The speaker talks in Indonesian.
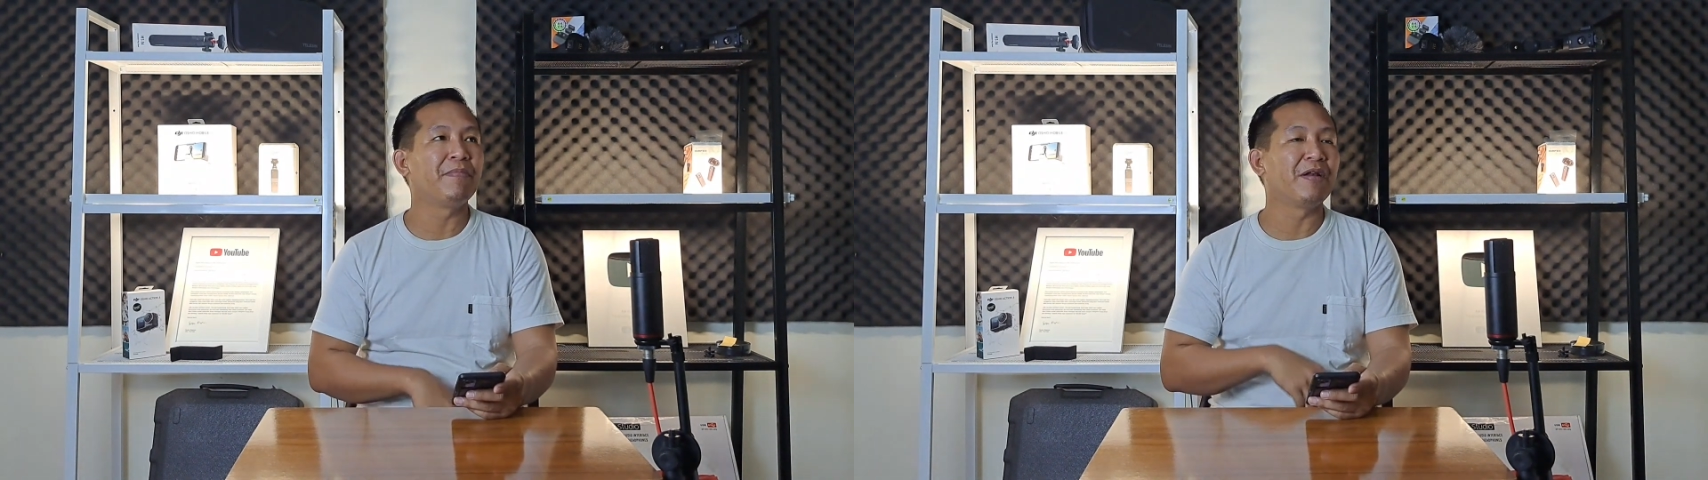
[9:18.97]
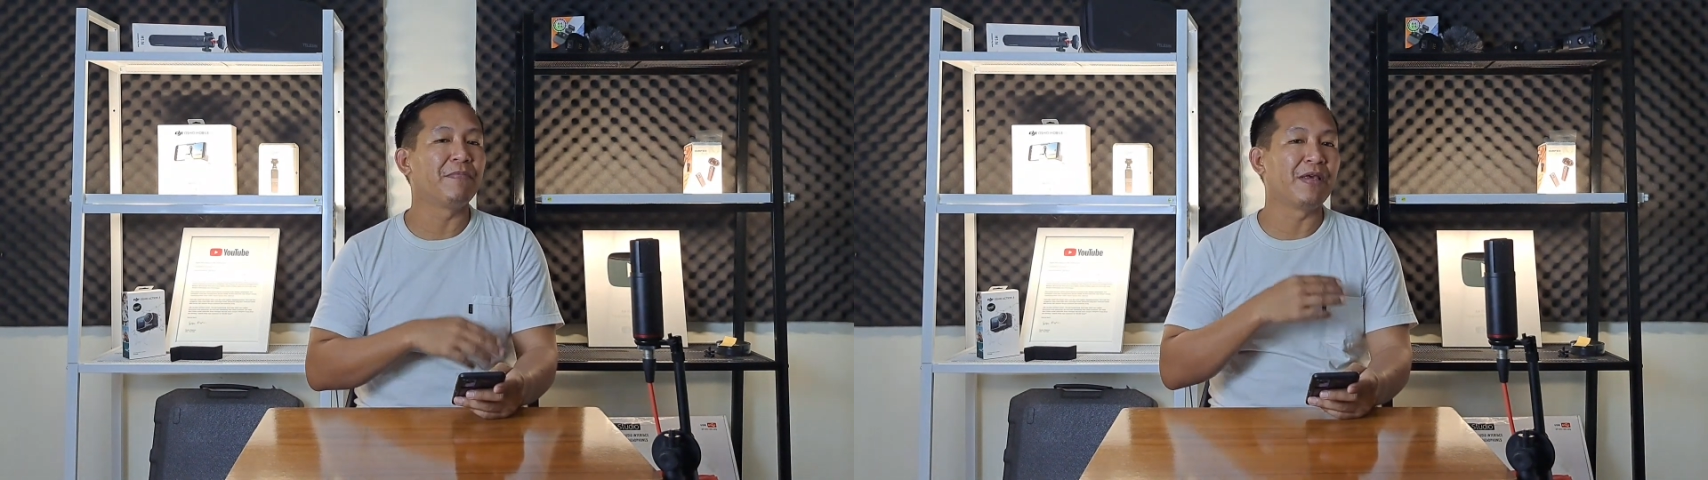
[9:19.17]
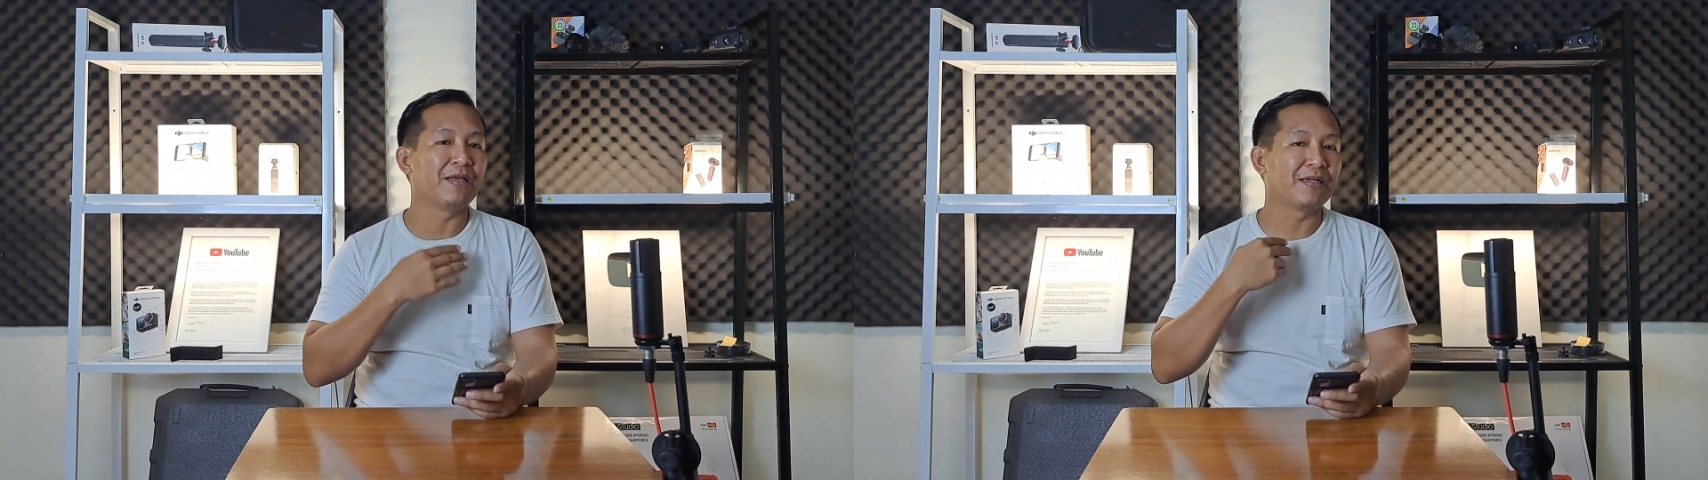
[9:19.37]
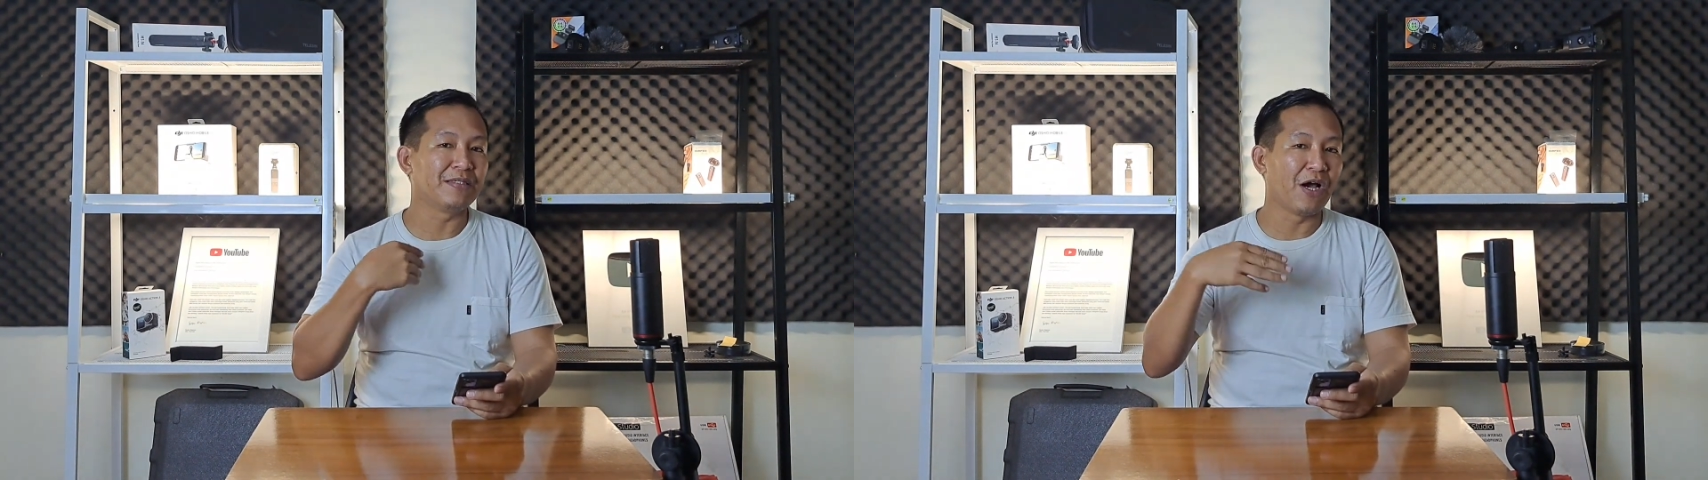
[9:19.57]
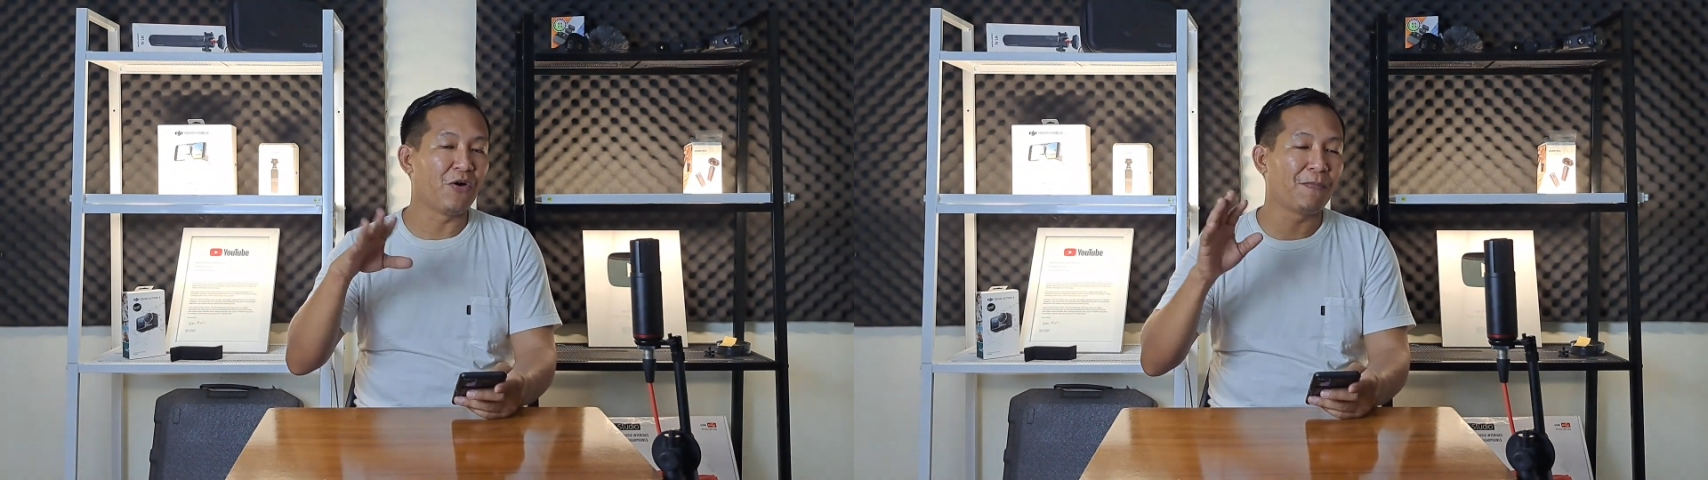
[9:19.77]
lebih
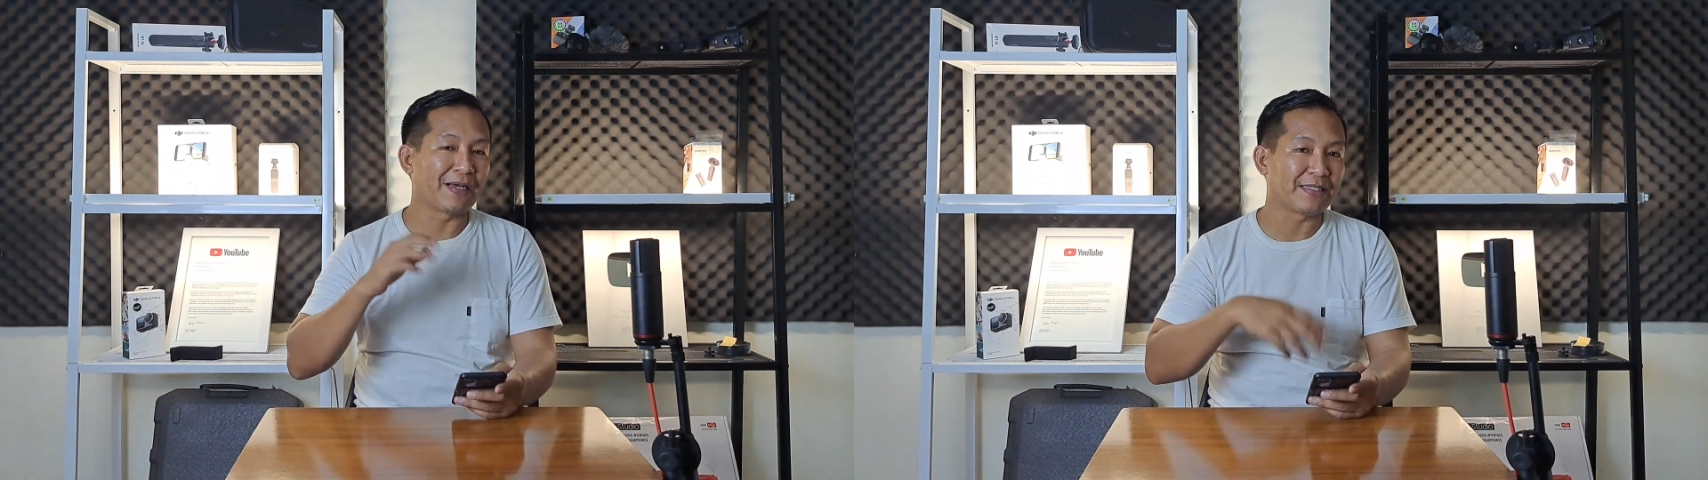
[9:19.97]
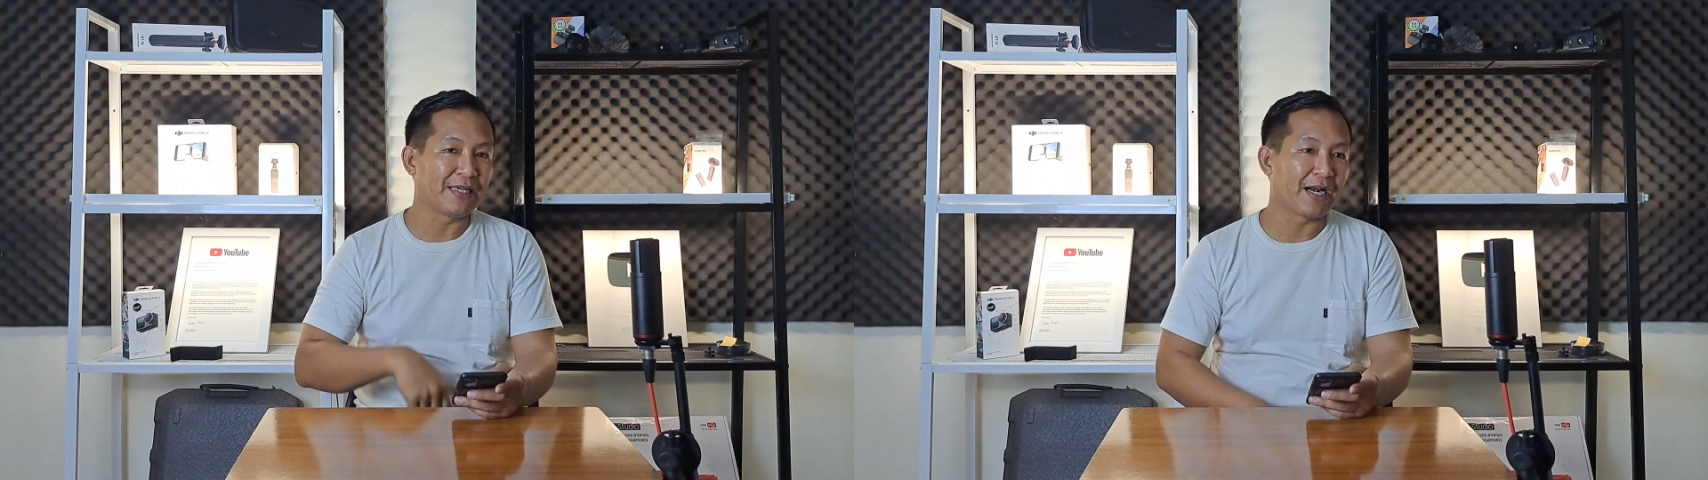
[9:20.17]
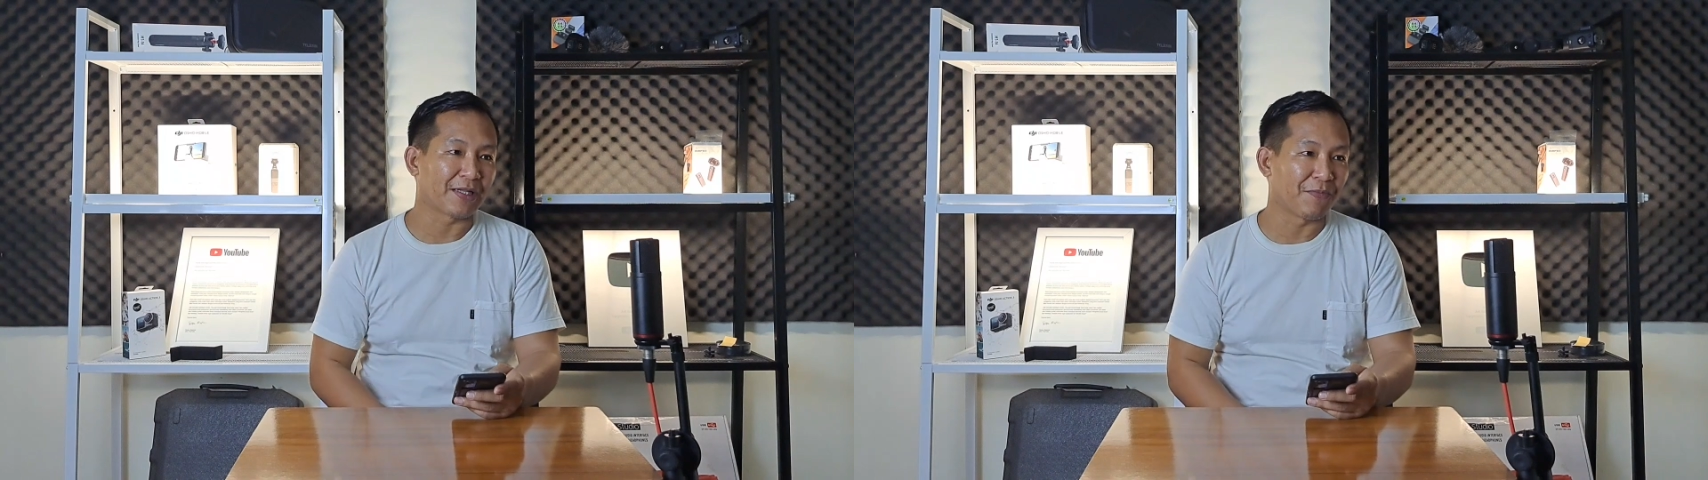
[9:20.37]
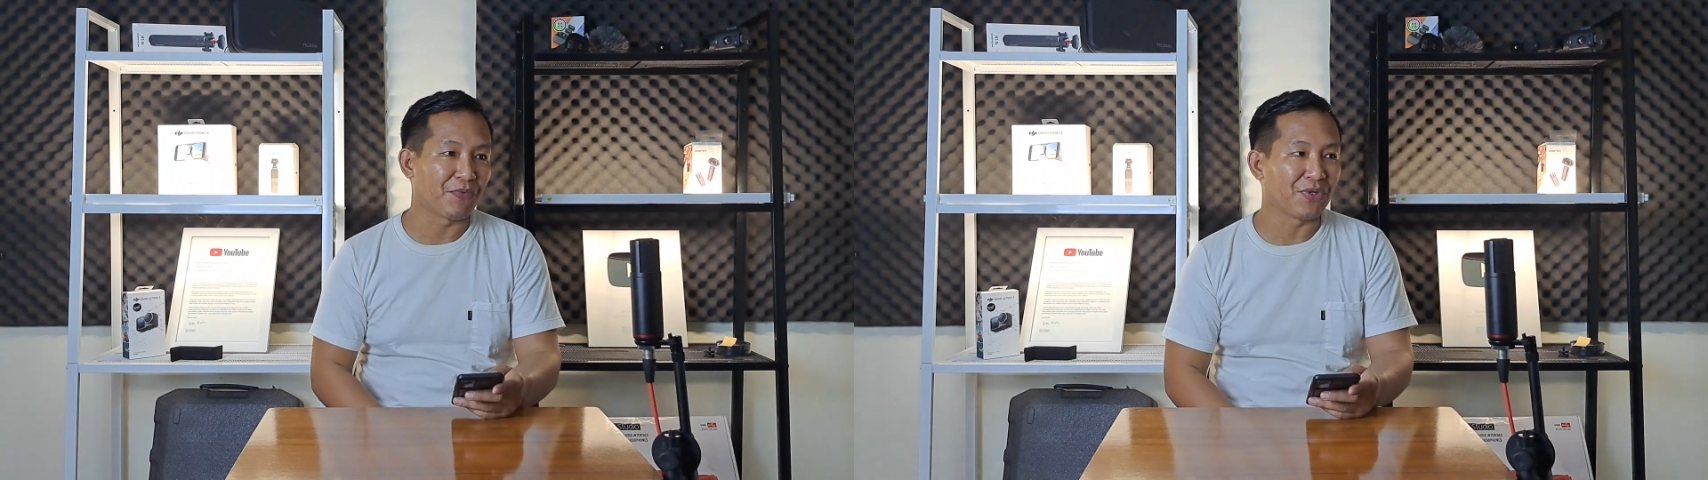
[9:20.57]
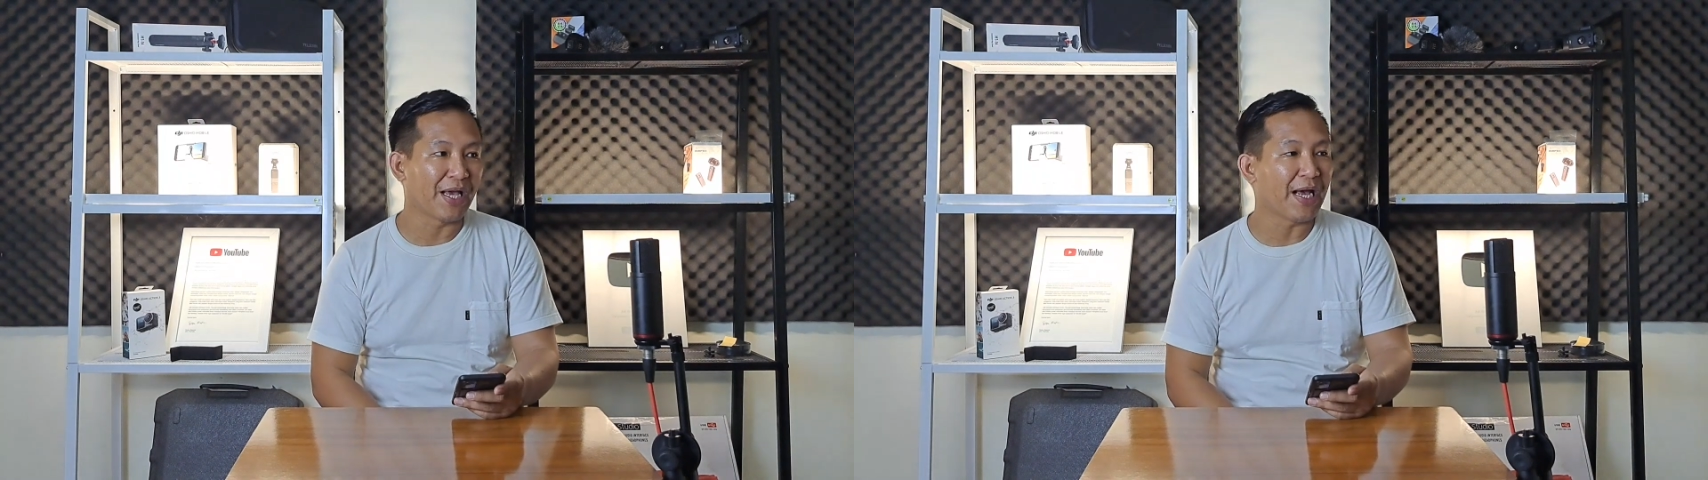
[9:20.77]
jauh pasti jarak
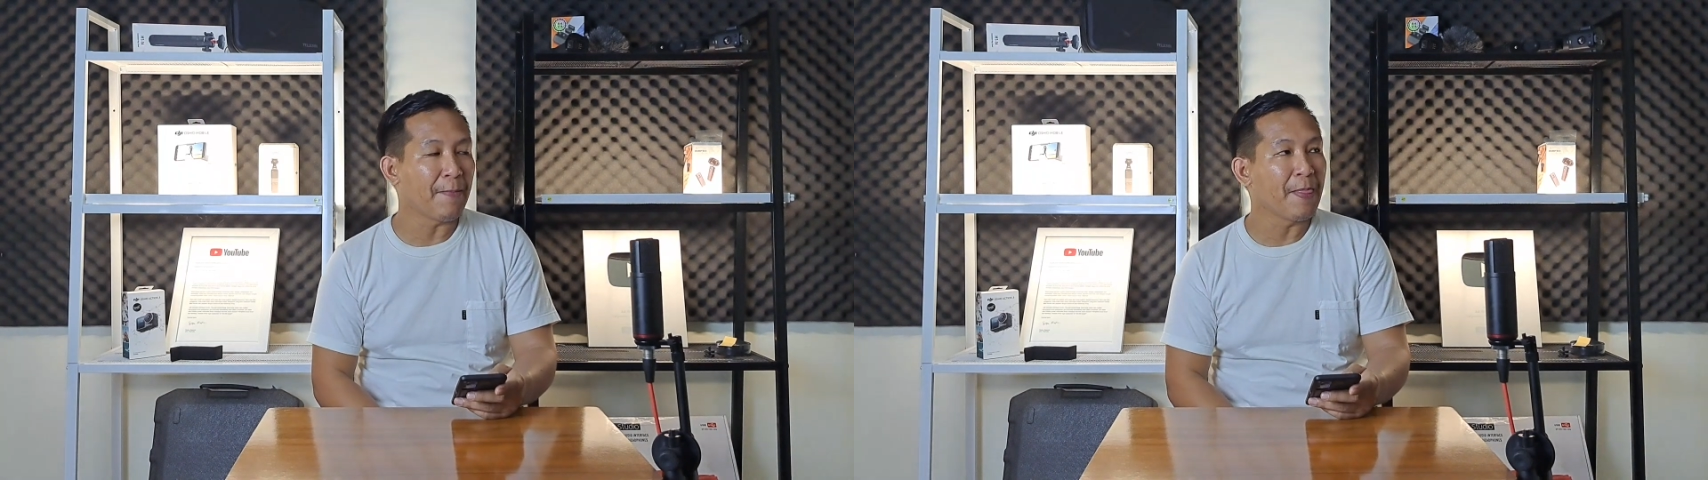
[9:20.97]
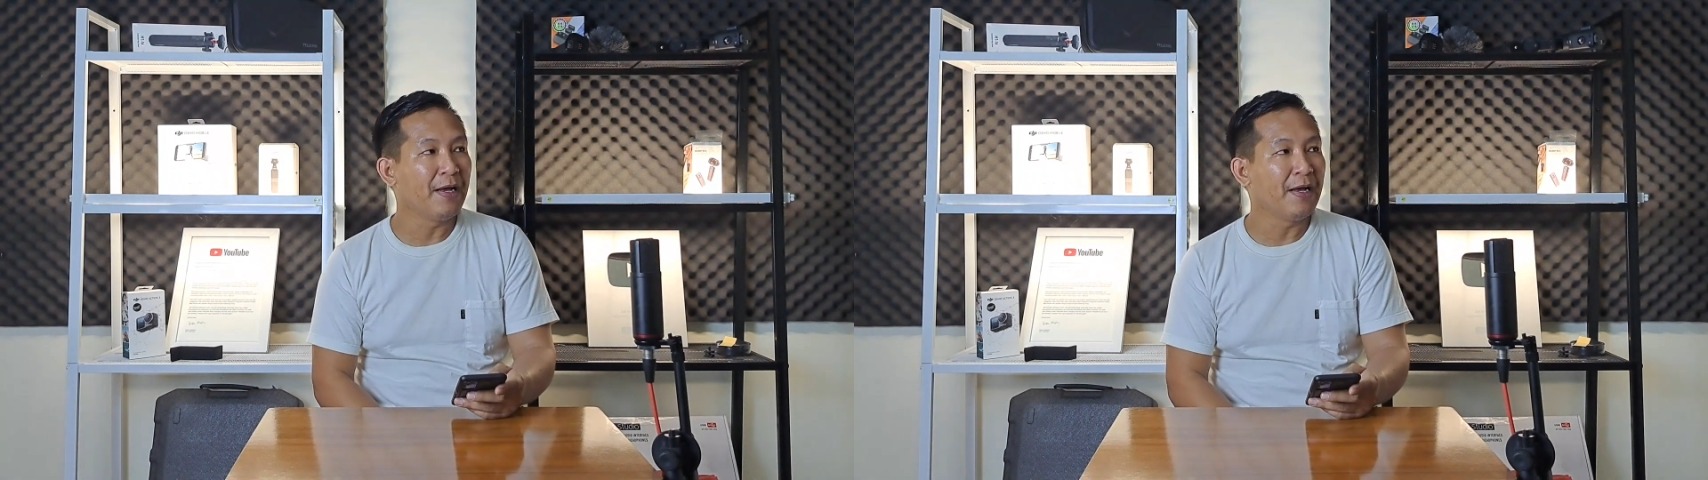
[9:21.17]
tempuhnya.